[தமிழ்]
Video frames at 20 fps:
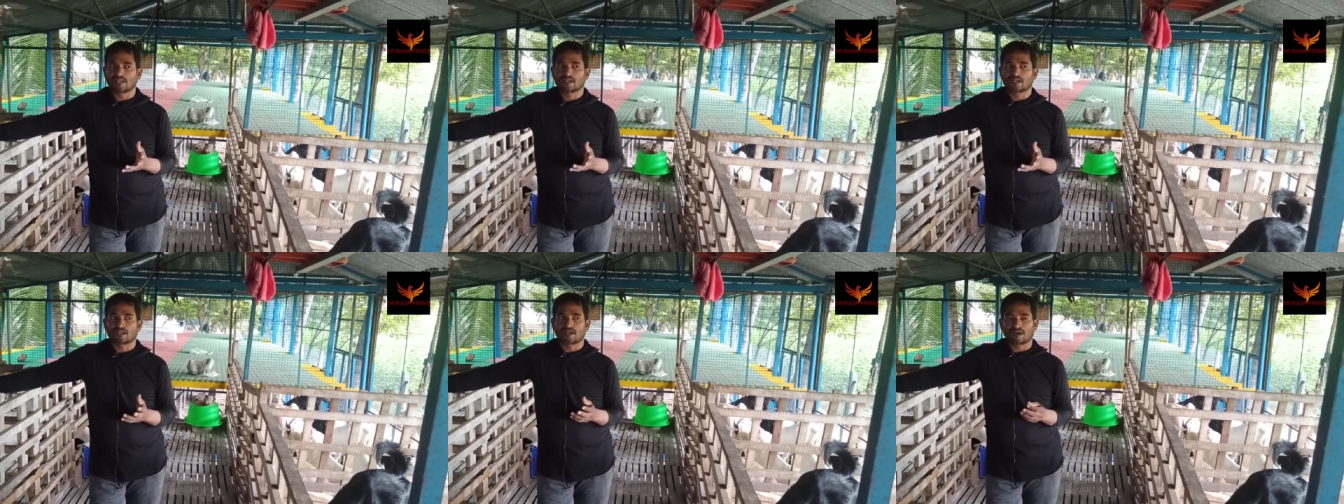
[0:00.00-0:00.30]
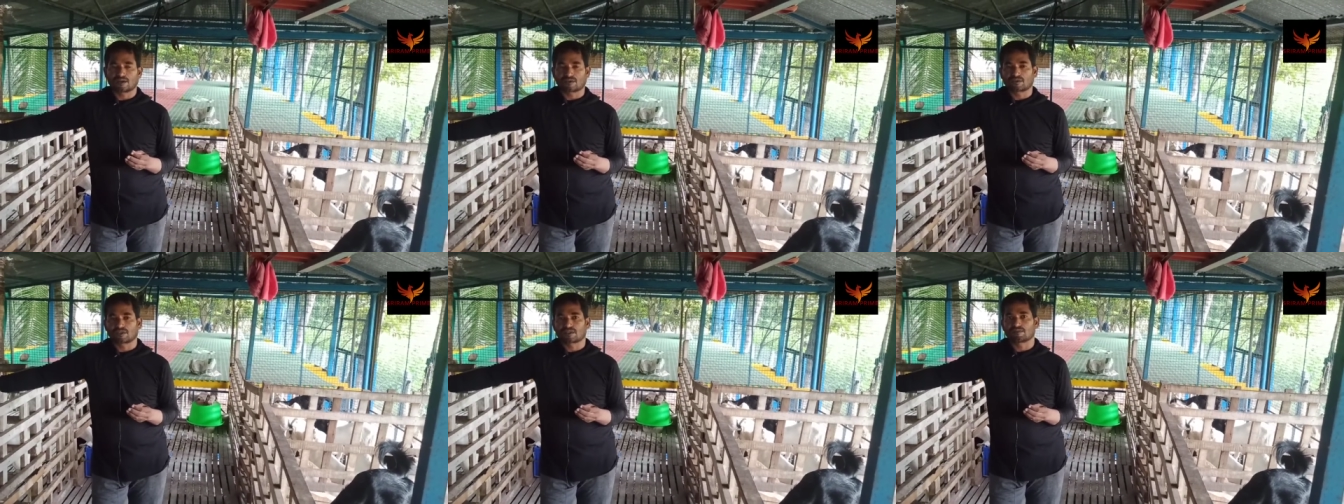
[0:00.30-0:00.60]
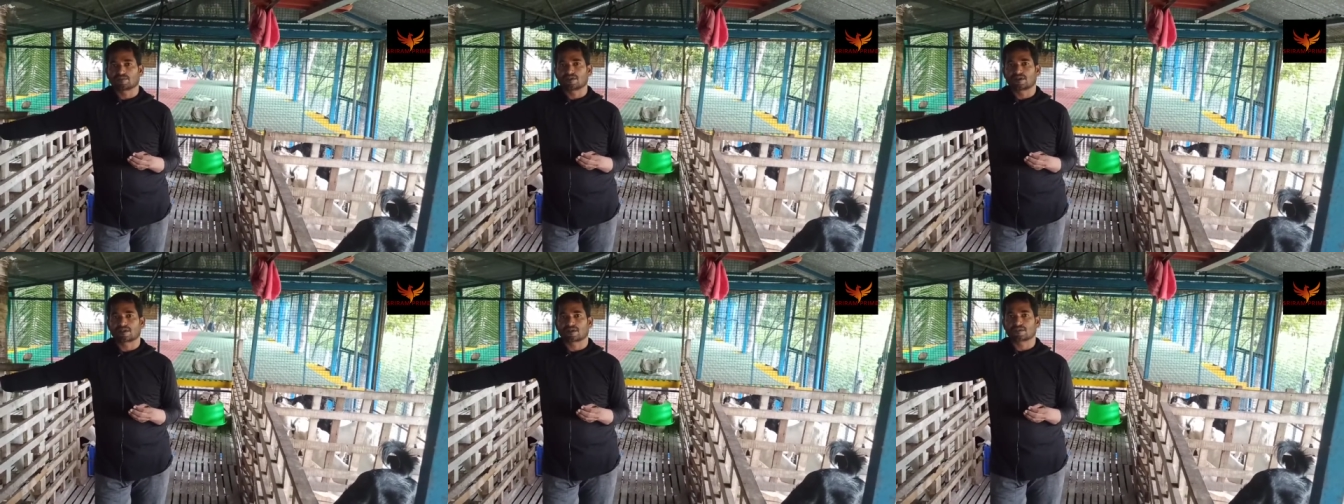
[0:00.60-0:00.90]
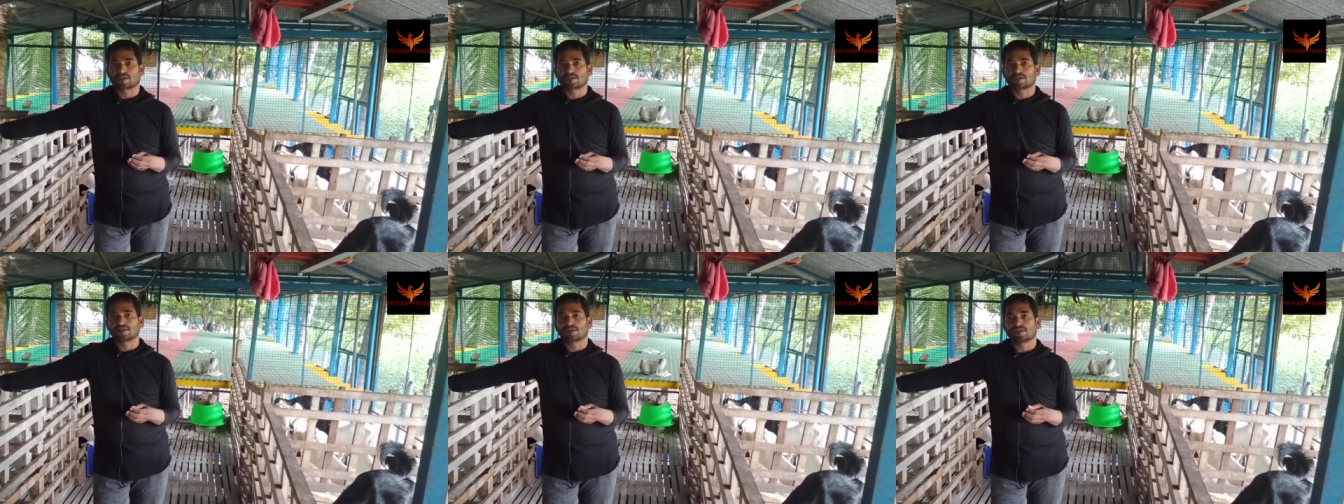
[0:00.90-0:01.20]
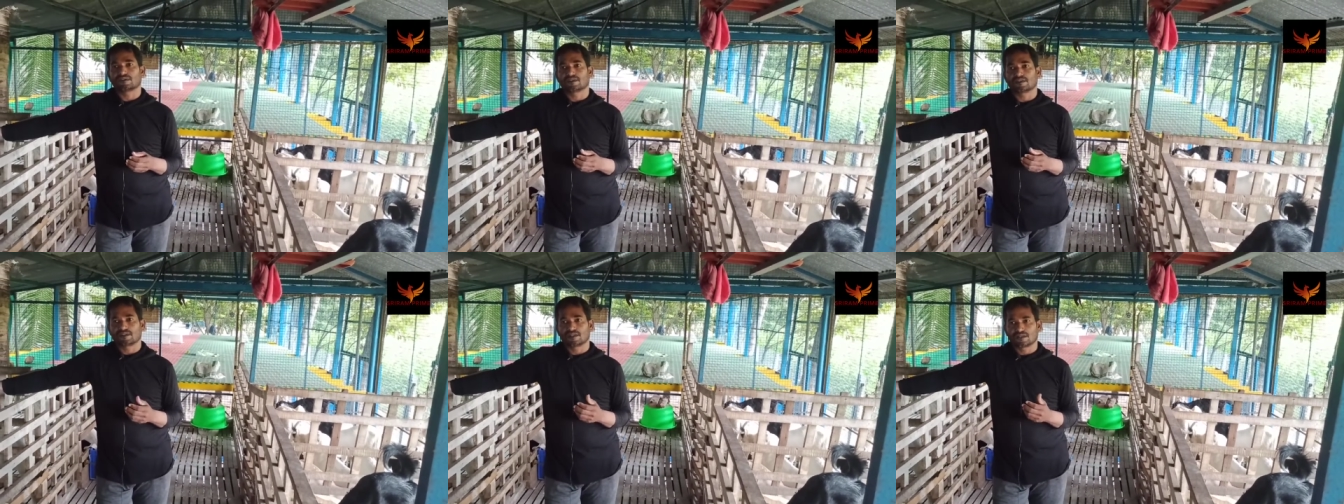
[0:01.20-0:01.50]
இல்லை ஆரோக்கியமாக
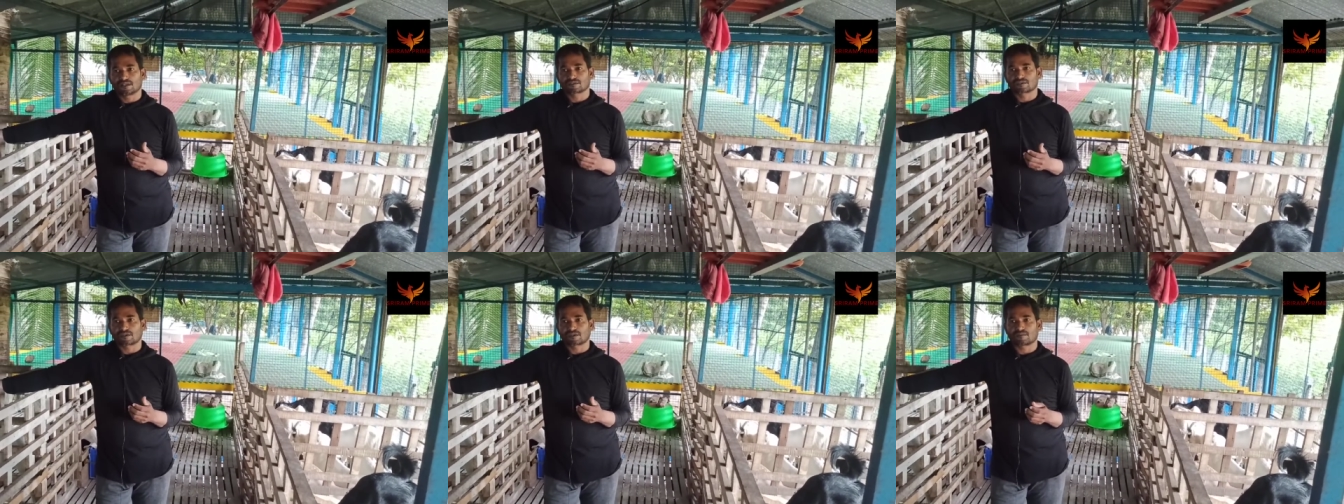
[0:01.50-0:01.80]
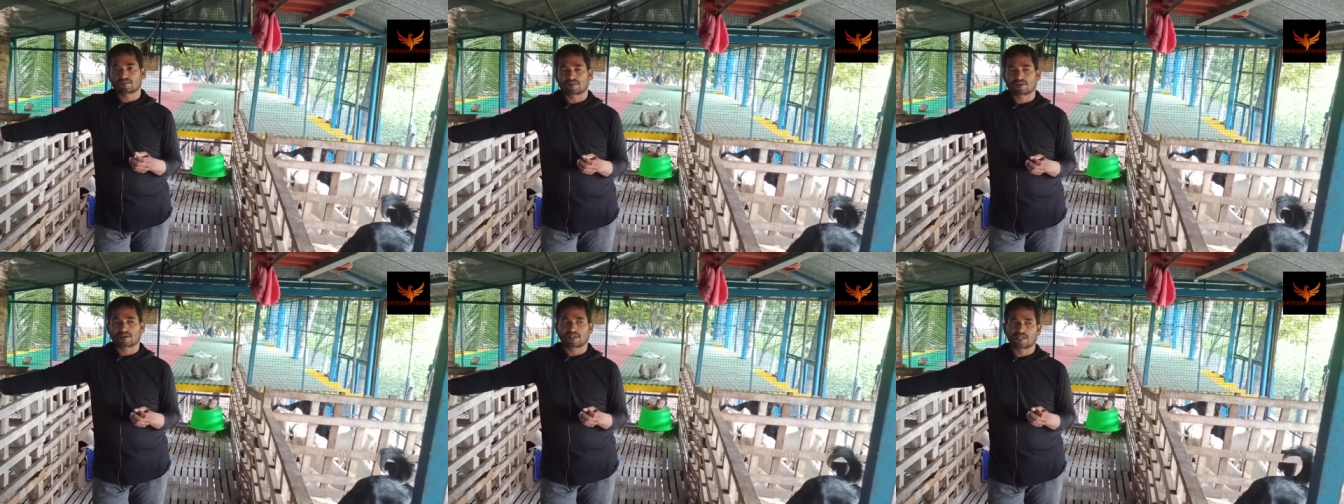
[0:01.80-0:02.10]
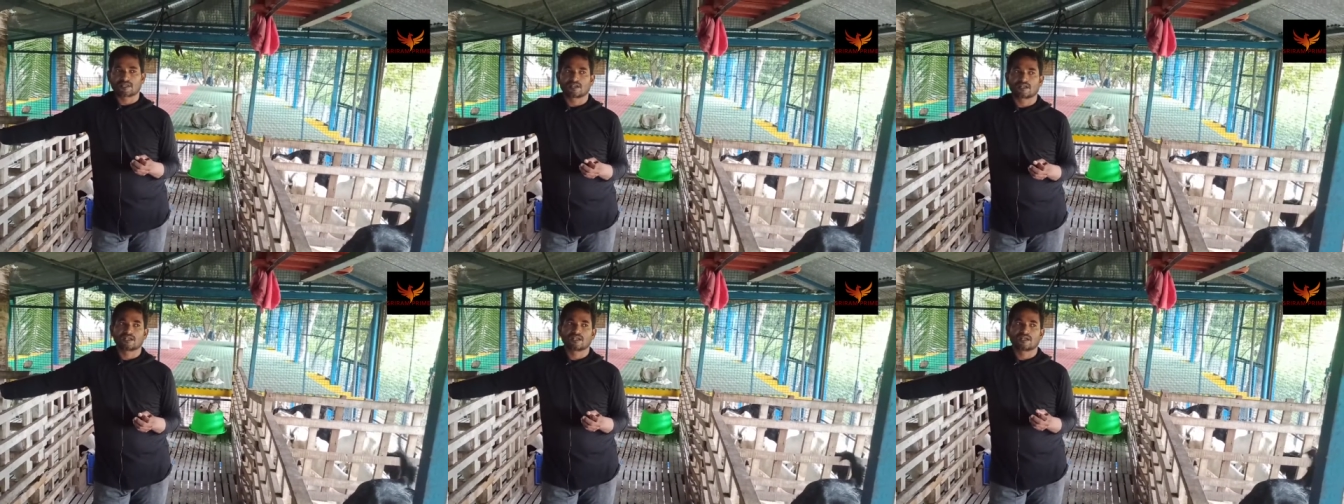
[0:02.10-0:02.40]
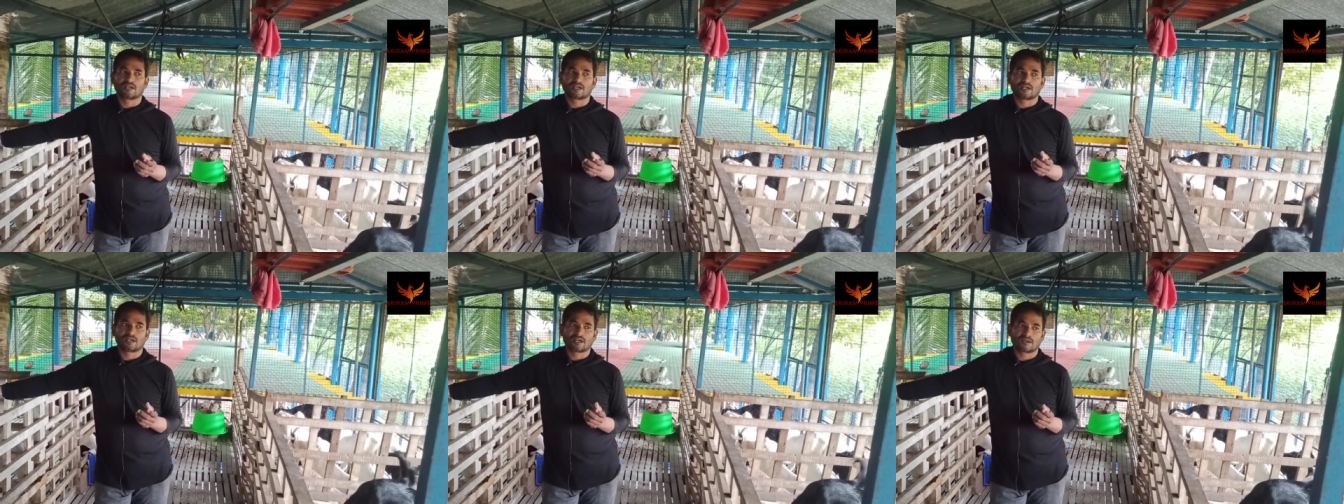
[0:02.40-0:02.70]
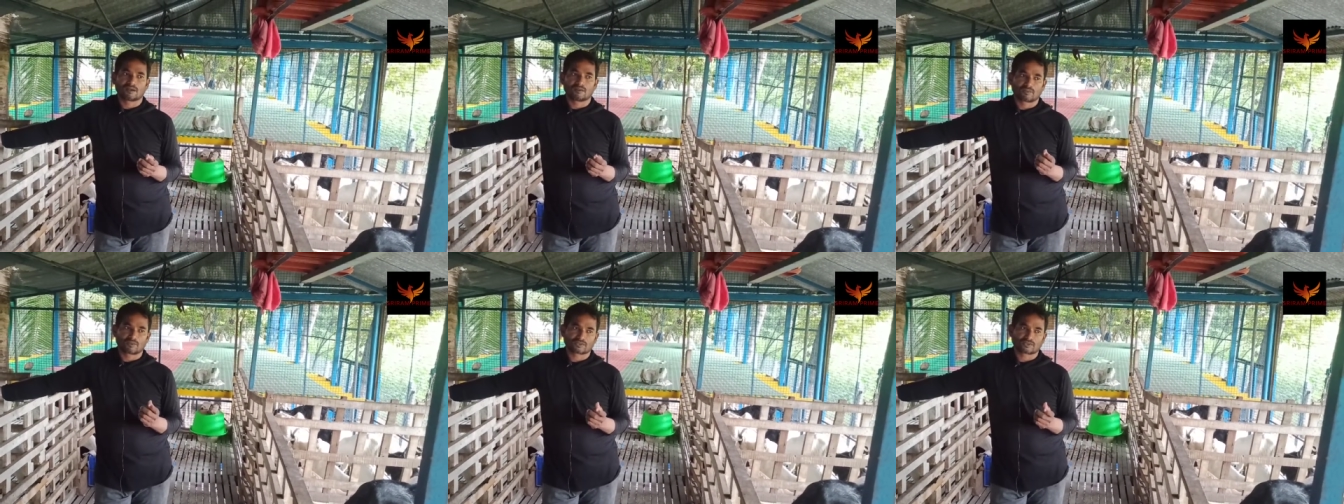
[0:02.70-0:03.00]
இருக்கும் இன்னும் சொல்லப்போனால்
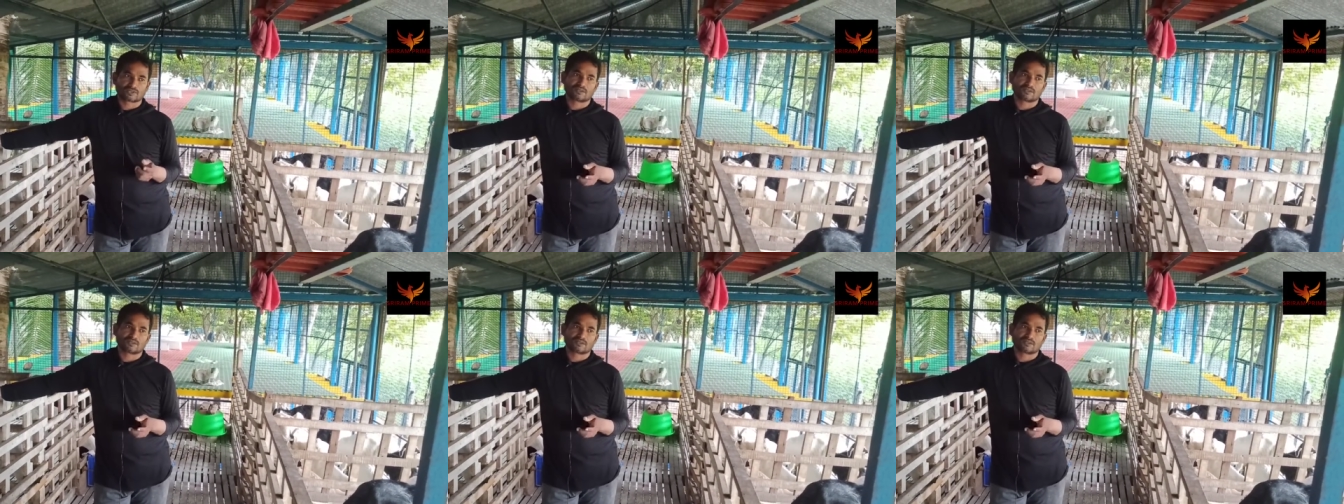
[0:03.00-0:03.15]
எல்லா